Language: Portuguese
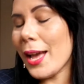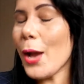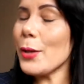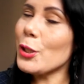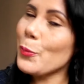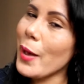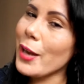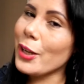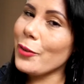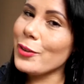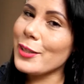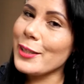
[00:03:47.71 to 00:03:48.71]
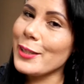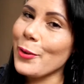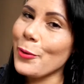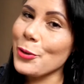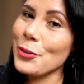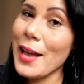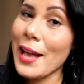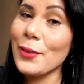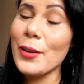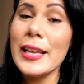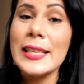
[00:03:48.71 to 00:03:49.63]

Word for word: Eu espero que vocês tenham gostado.